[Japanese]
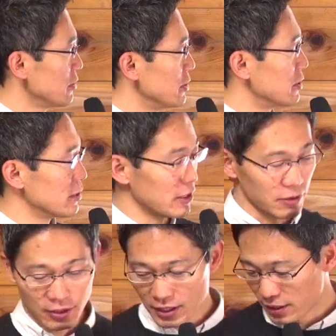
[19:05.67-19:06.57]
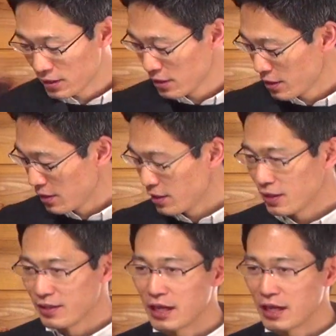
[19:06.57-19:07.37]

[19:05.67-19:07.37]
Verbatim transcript: ルイスっていうのは、えー、